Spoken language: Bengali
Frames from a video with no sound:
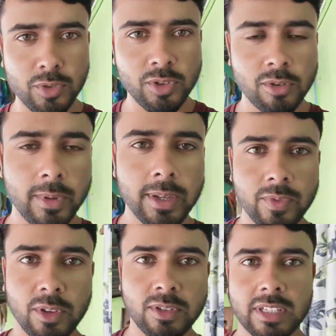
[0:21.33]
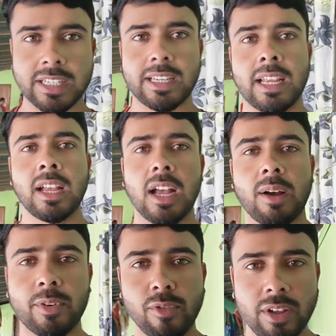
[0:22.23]
পুজো করবে তো
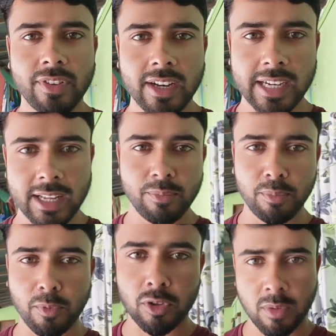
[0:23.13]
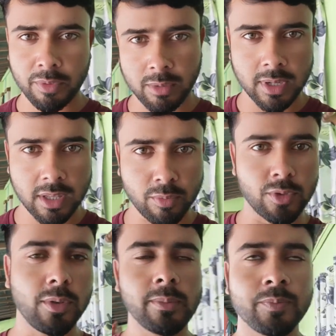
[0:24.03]
আমার ওয়াইফের এটাই প্রথম আমাদের বাড়িতে পুজো